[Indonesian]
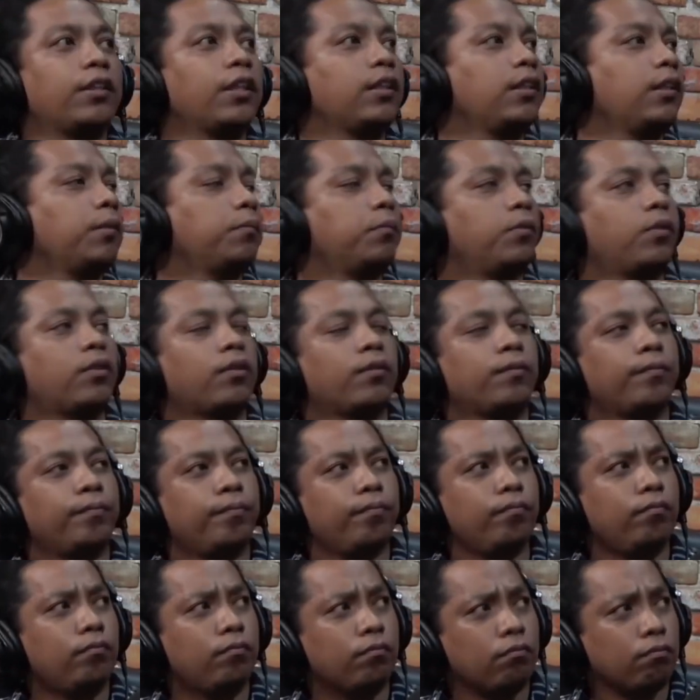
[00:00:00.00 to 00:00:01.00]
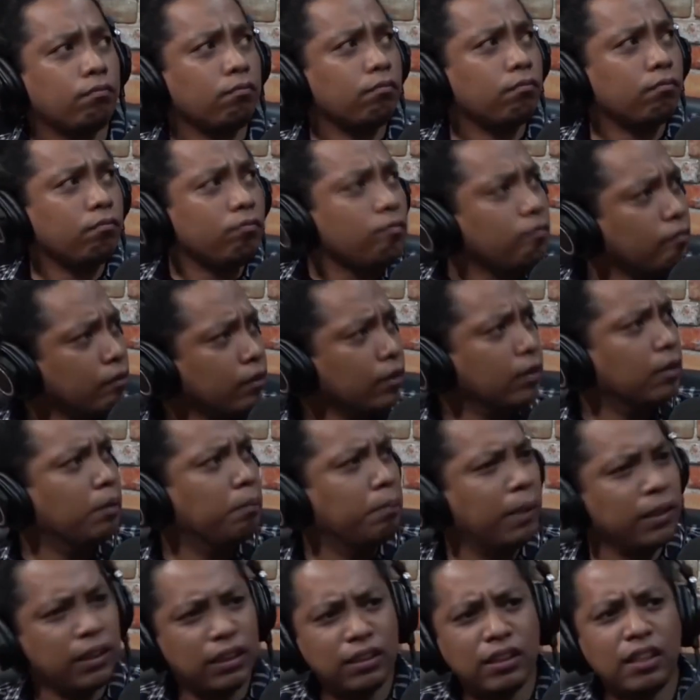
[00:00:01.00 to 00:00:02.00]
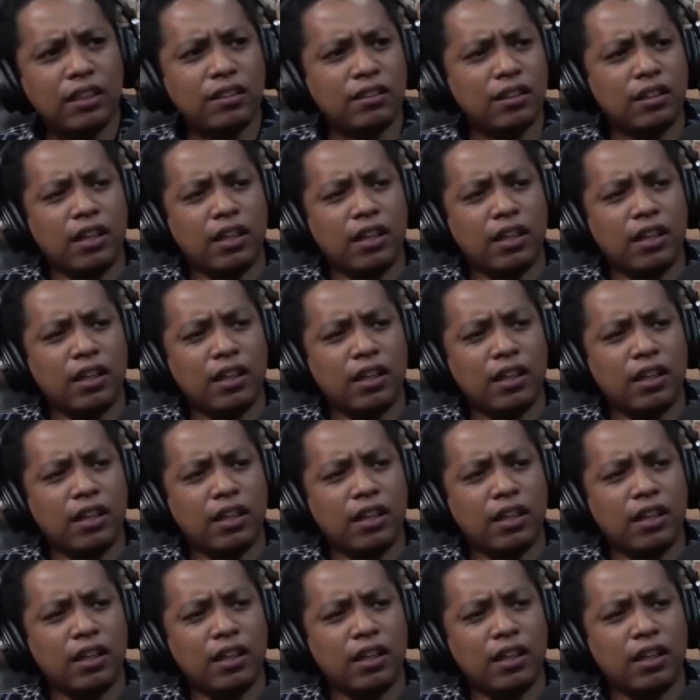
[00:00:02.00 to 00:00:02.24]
Timur. Pasti saya